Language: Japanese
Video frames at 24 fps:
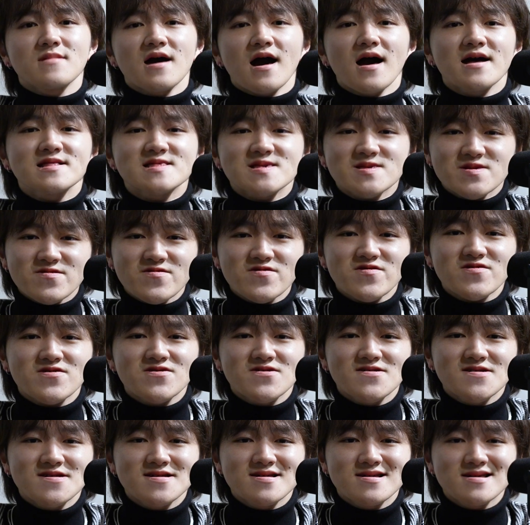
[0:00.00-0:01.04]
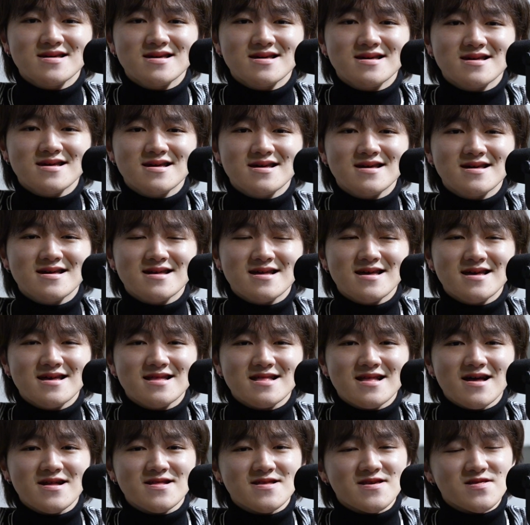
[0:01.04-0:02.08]
熱く
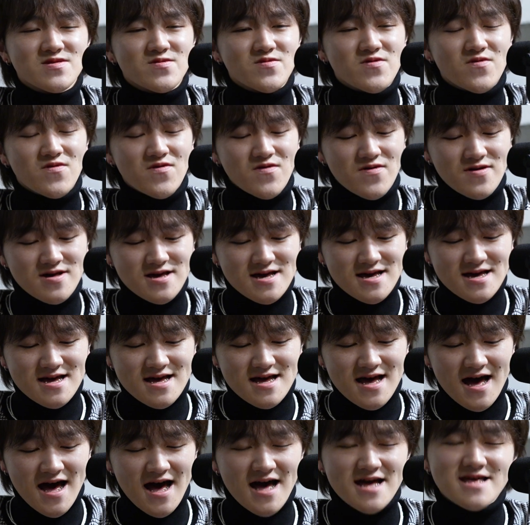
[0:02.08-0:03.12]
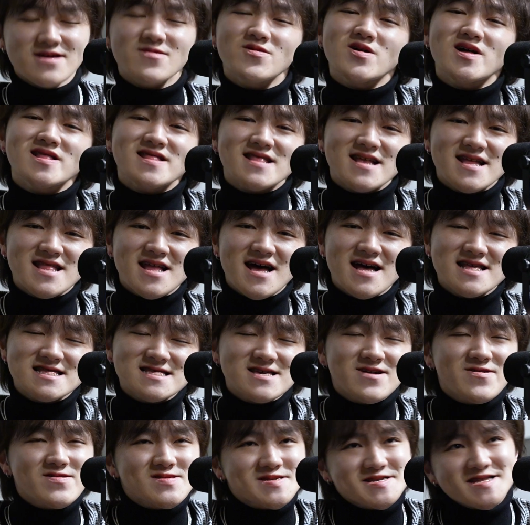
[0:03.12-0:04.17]
何でしょうこうあ良かったな
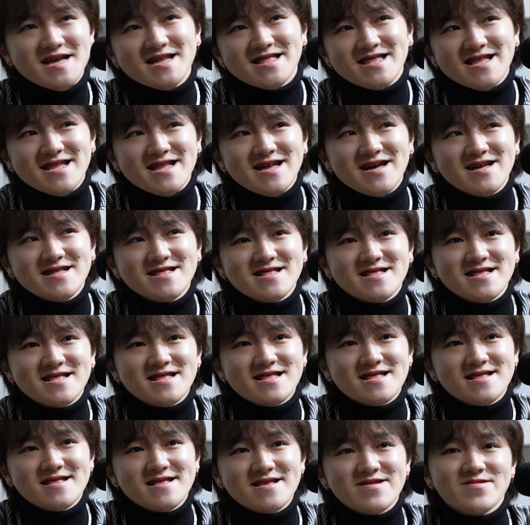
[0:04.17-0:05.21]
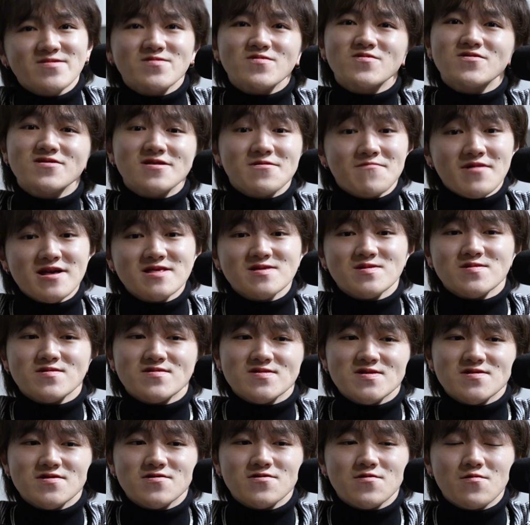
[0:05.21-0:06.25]
幸せだったなっていうところで満
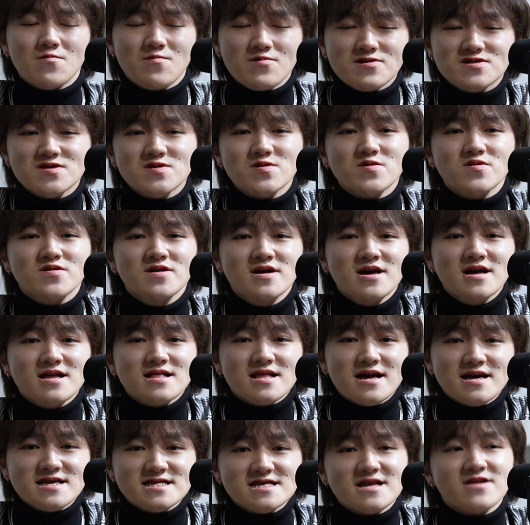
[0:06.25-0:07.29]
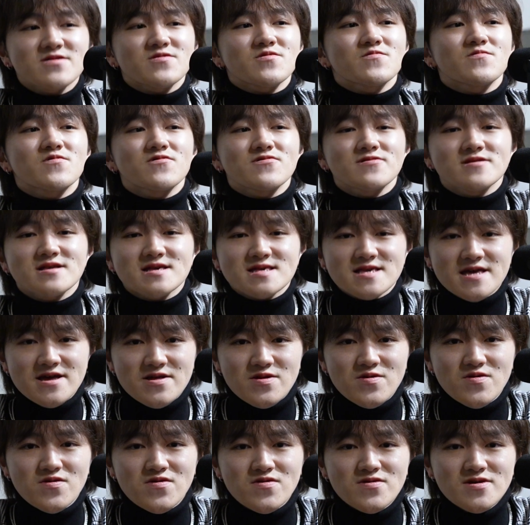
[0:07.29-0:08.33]
足するのももちろん大事だと思うんですけ
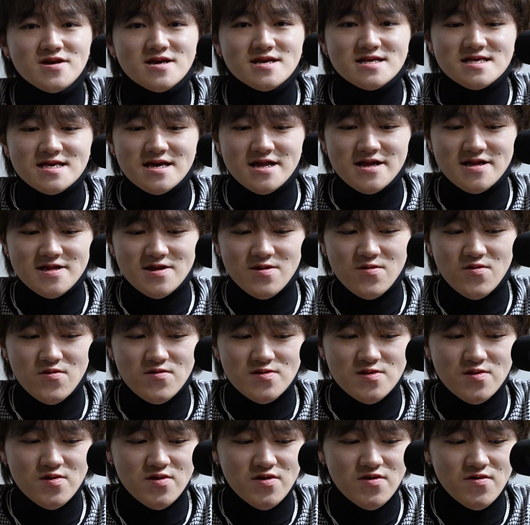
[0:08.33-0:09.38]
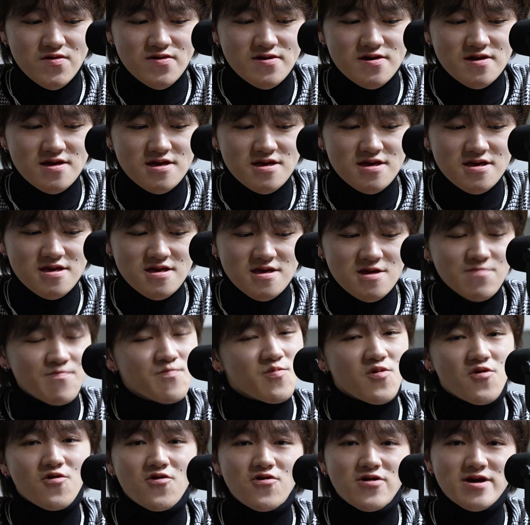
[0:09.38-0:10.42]
どさらにこうそれを一
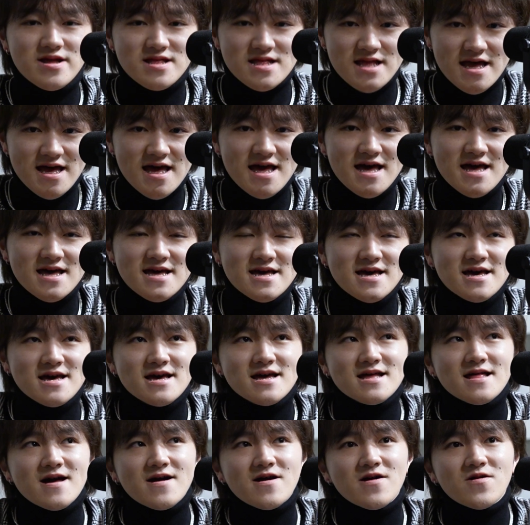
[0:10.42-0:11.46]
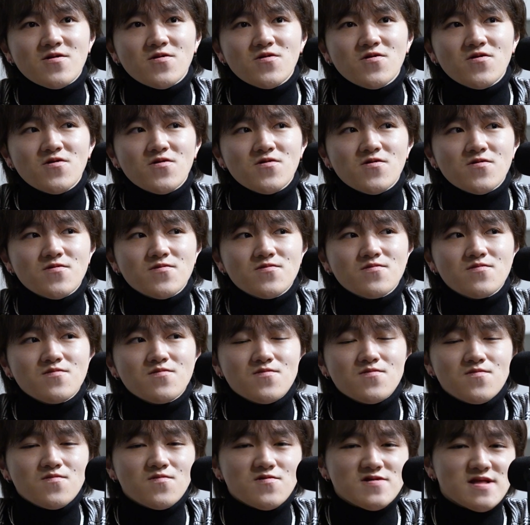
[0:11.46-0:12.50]
歩超えてなんかこ
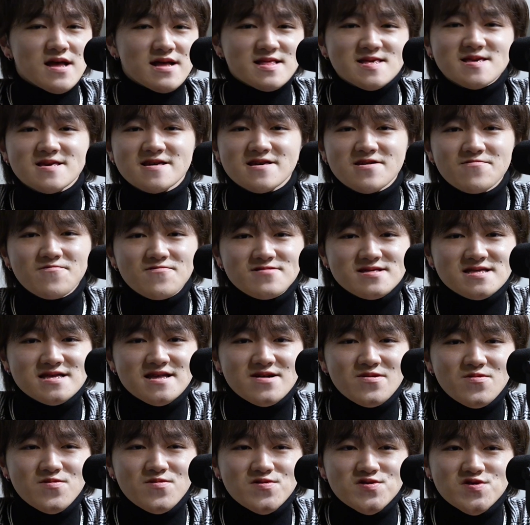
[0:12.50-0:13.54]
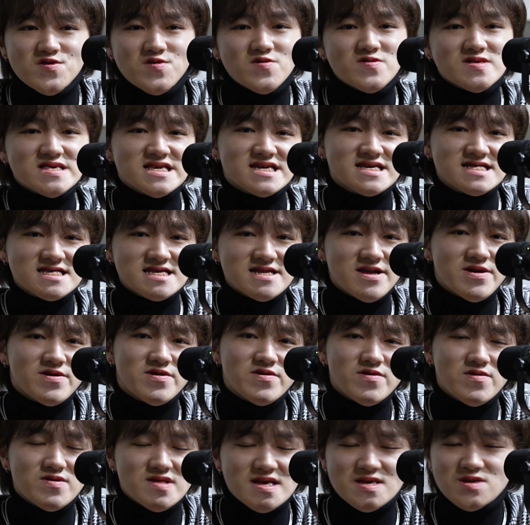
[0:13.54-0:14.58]
うもっと熱い気持ちでこう挑戦していく
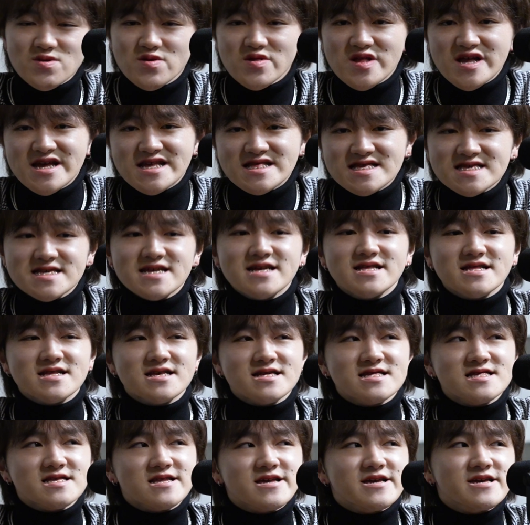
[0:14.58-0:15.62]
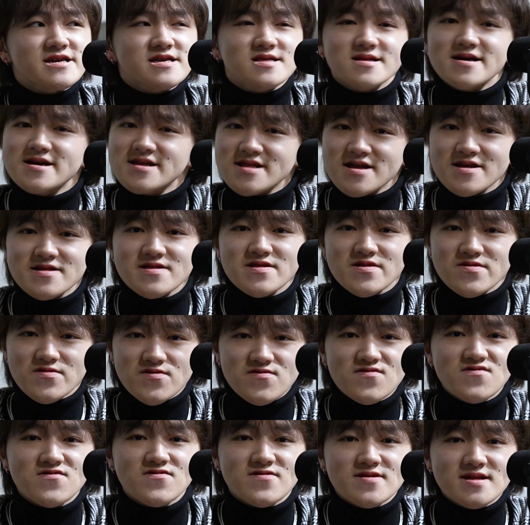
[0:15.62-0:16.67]
ようなそんな1年にしていきたいなっていう
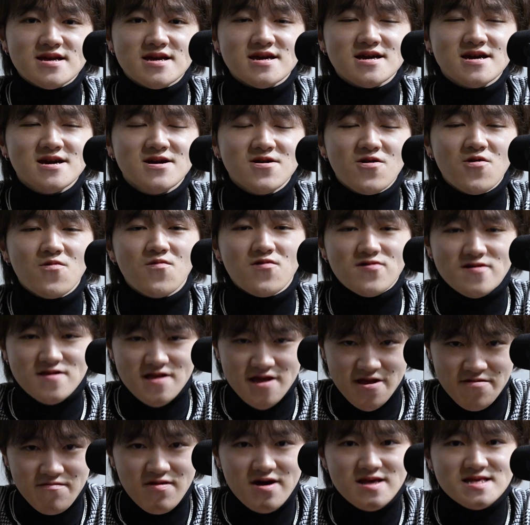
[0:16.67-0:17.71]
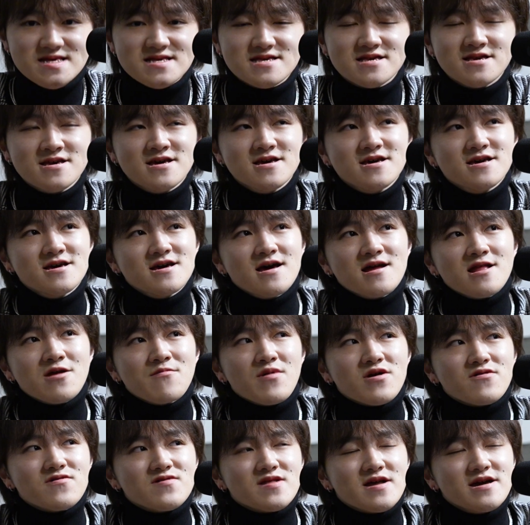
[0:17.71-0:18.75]
ふうに思っていますで、
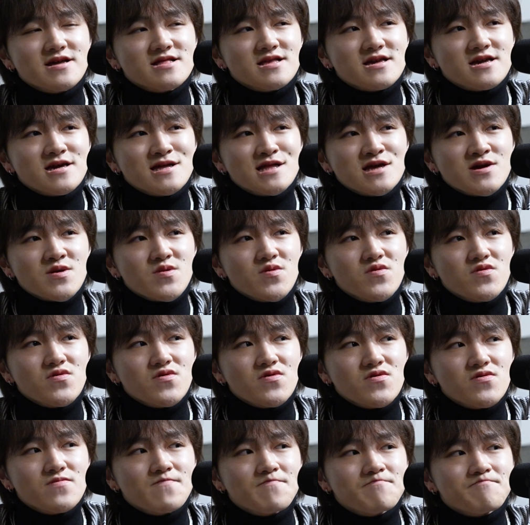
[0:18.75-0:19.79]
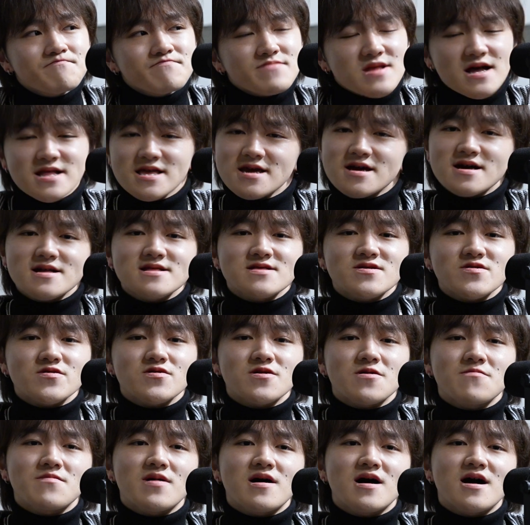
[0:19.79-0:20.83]
まあ、具体的にこう何かっていう
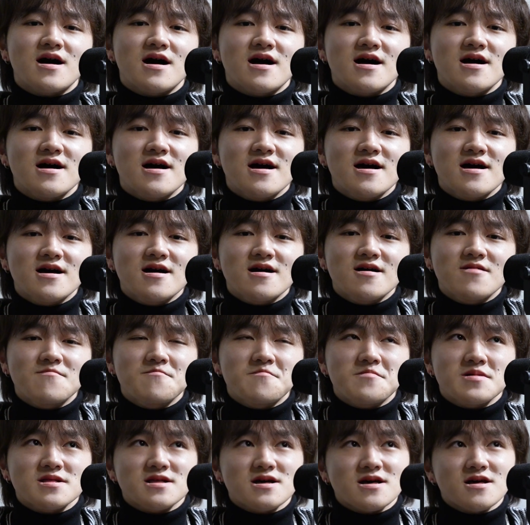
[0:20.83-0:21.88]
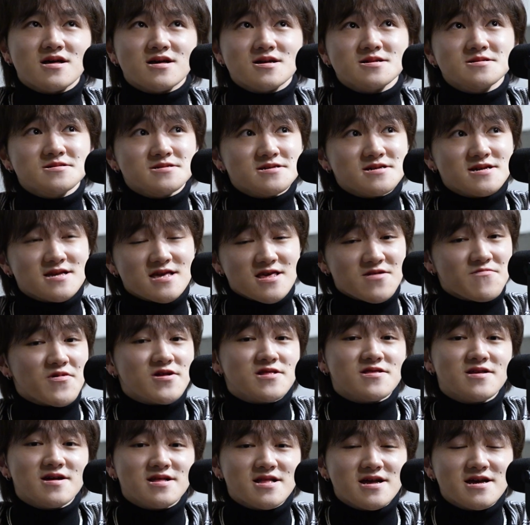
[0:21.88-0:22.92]
のはまあまだ決まっ
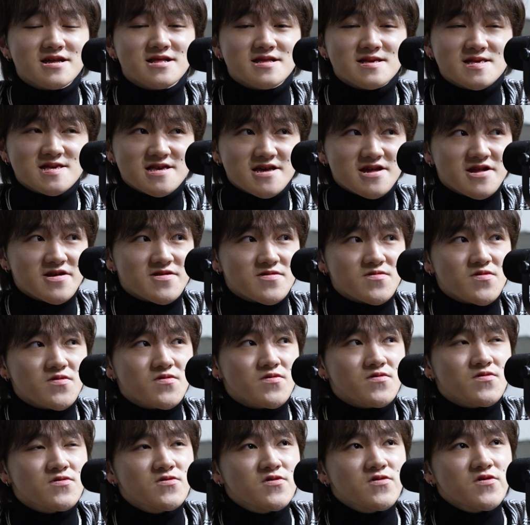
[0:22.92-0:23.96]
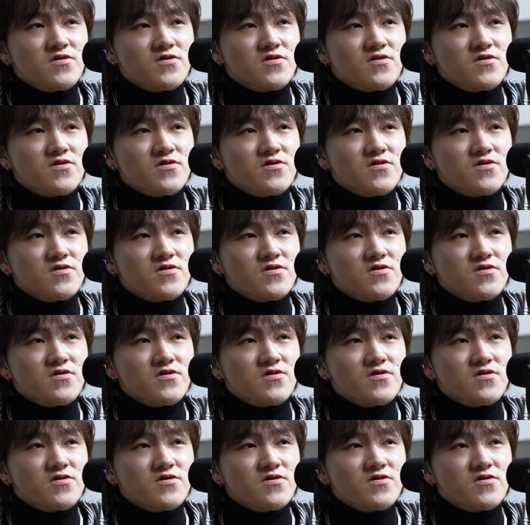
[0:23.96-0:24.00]
てはないんですけれど